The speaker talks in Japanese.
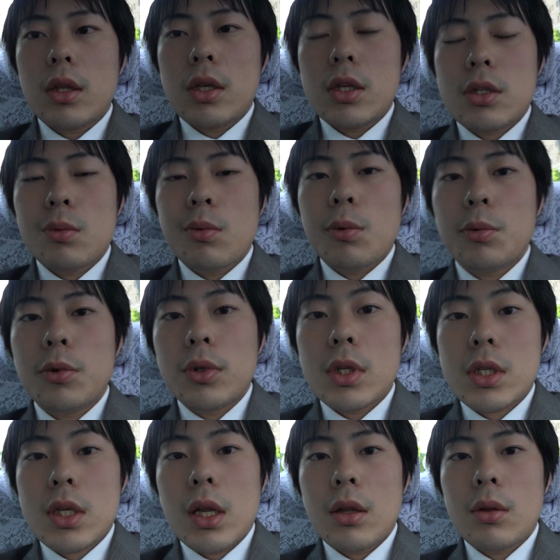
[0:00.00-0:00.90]
ていつも思うん
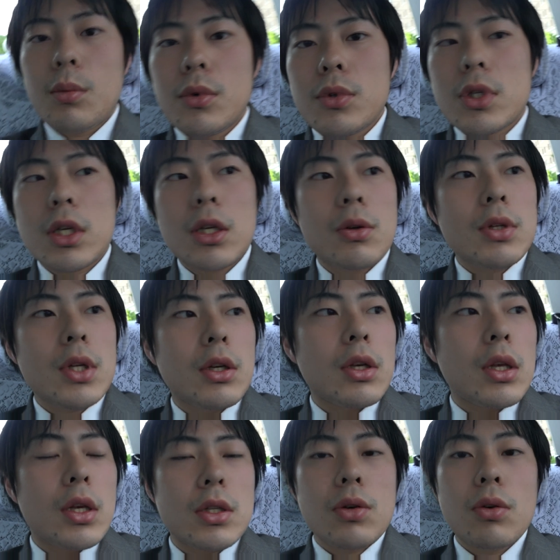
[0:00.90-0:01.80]
ですけれども、次の作
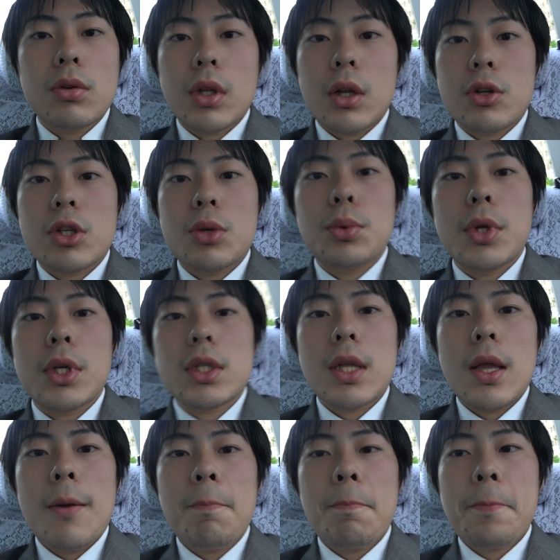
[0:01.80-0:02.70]
品もすごく楽しみです
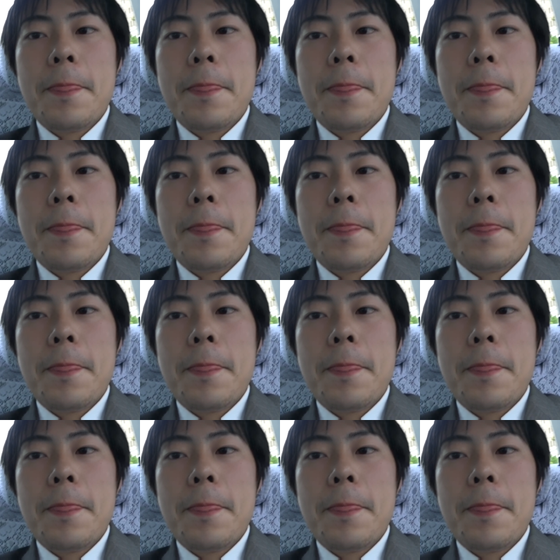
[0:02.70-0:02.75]
ね。